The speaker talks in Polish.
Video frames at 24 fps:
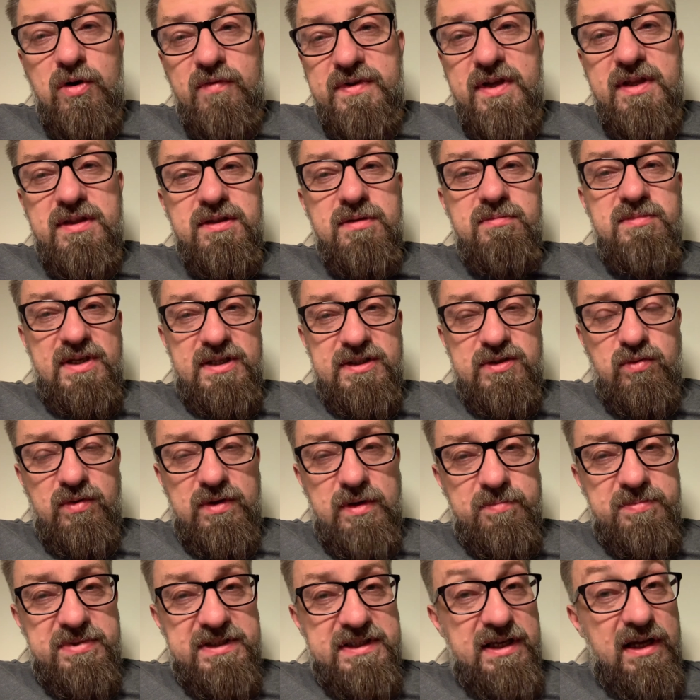w jednym miejscu
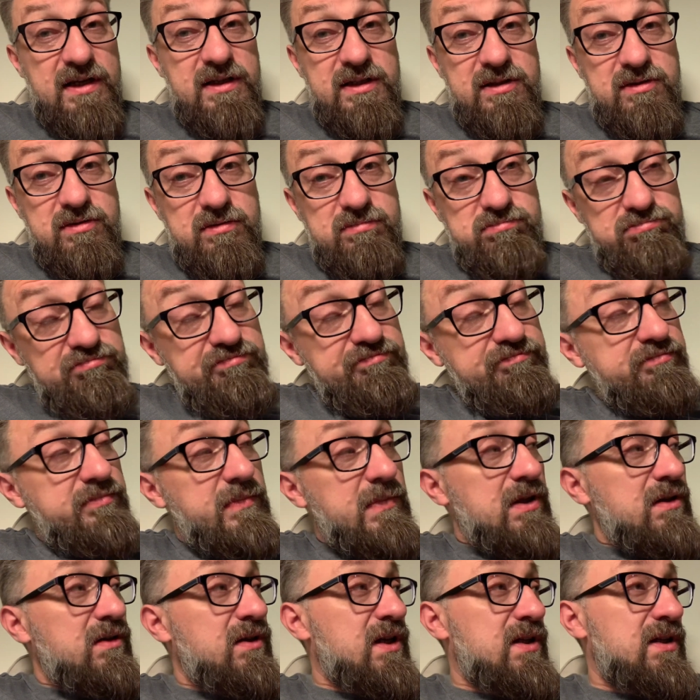napisane, to
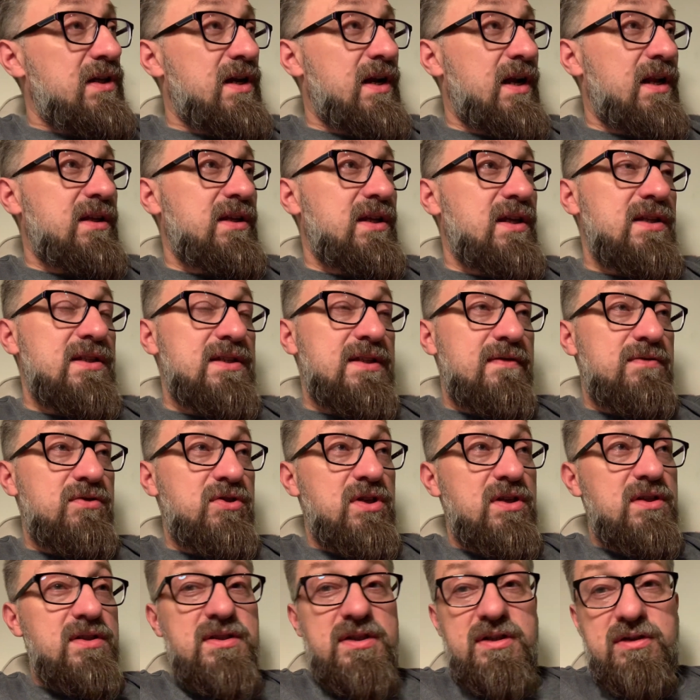generalnie jest zawsze
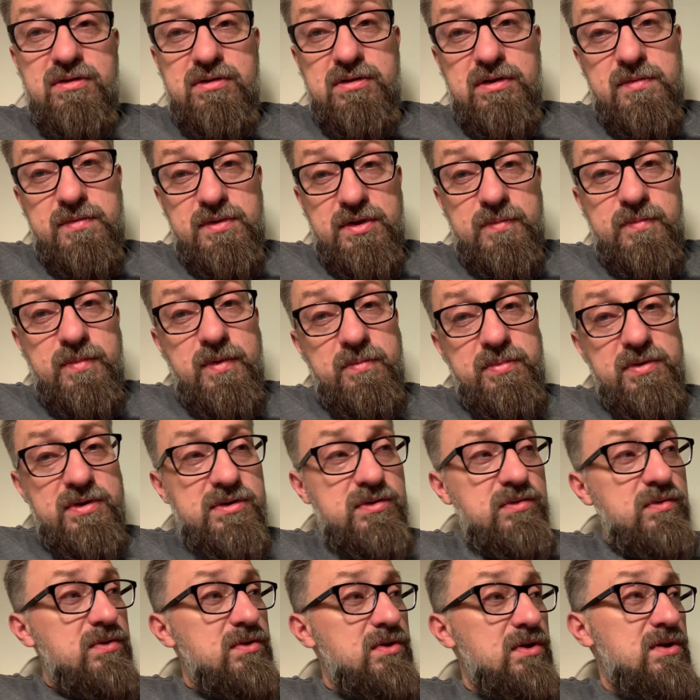ryzyko, że, że po
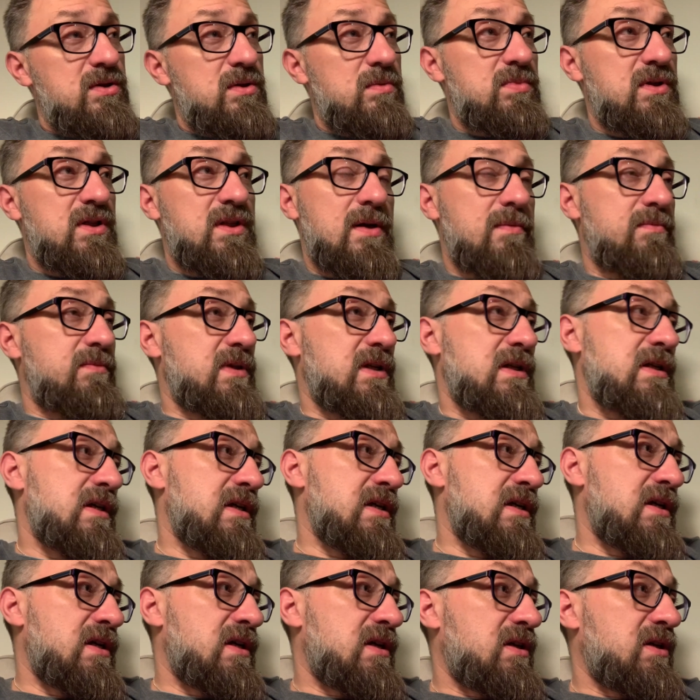prostu coś sobie tam
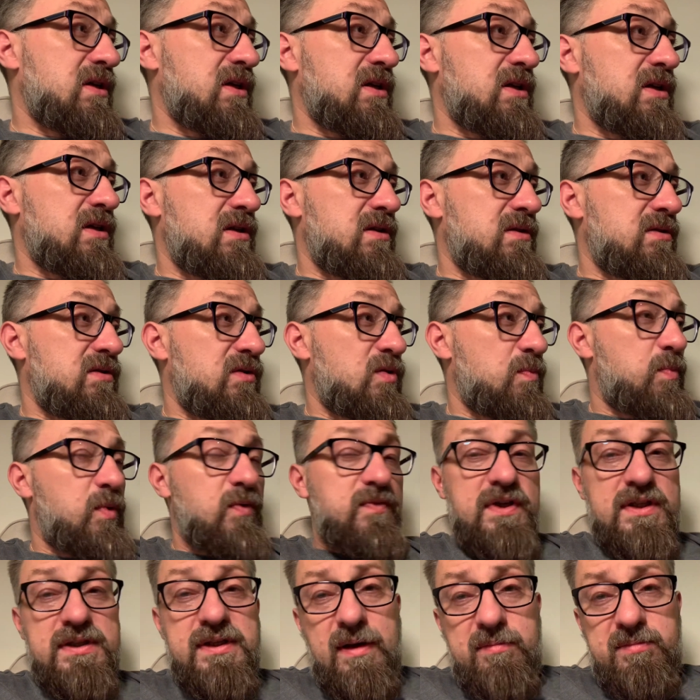e,
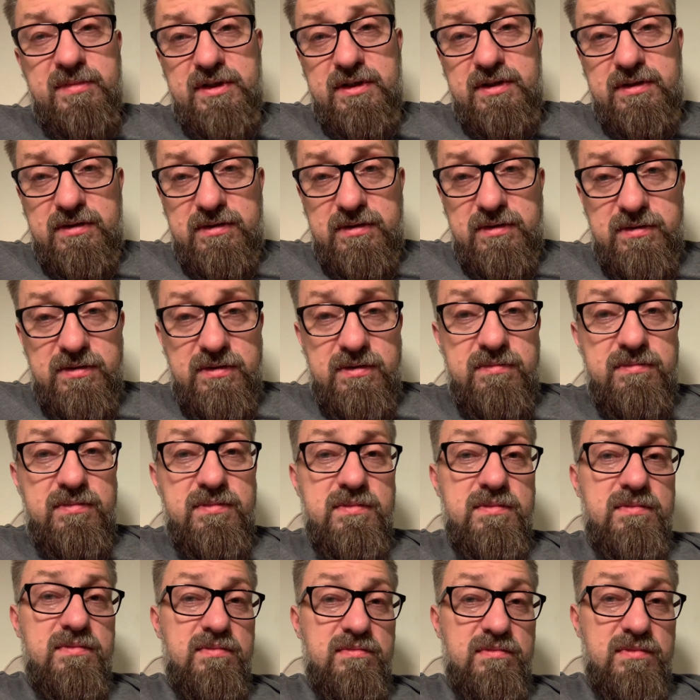dopowiadamy e,
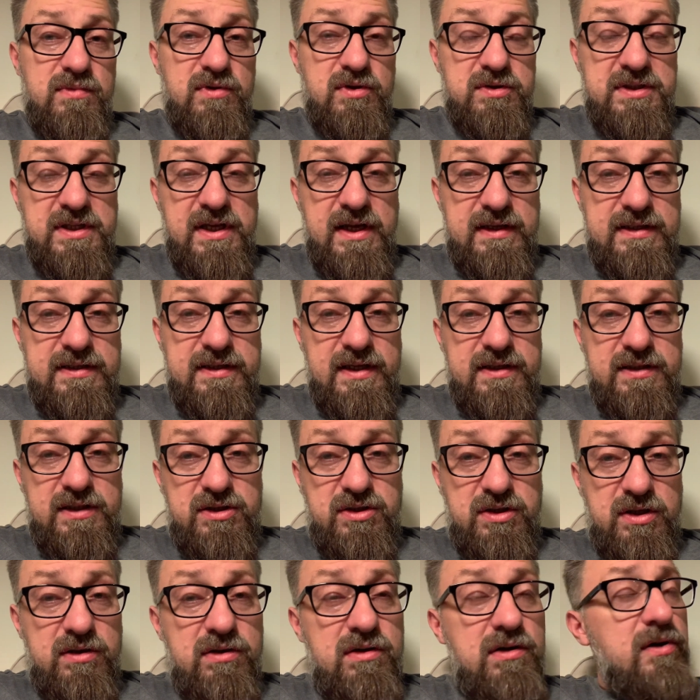do serca
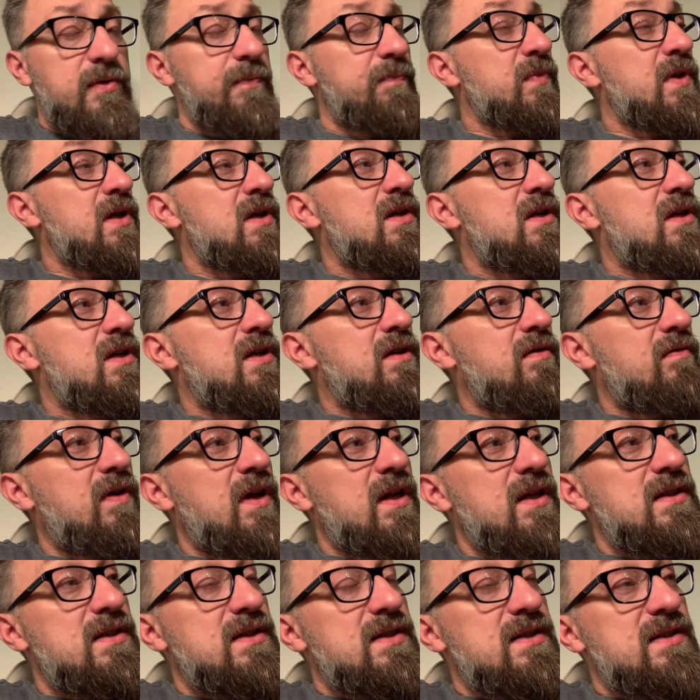naszego.
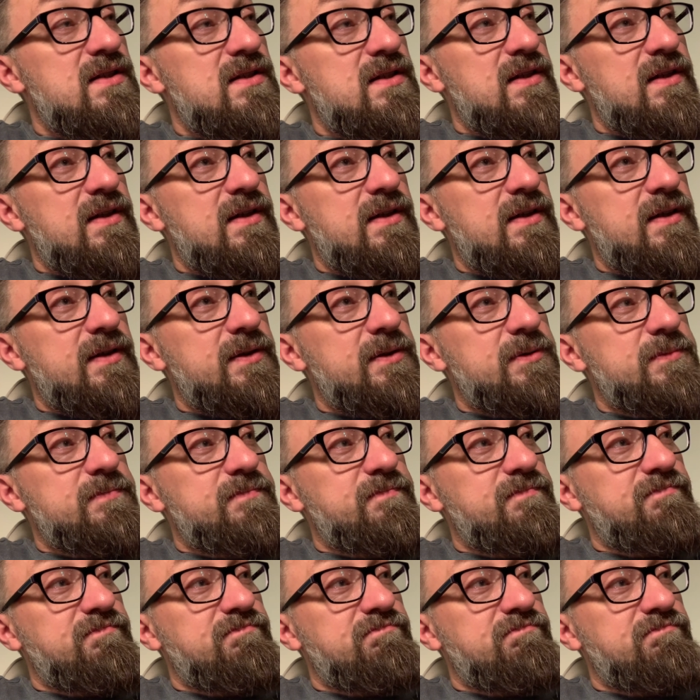Więc, e,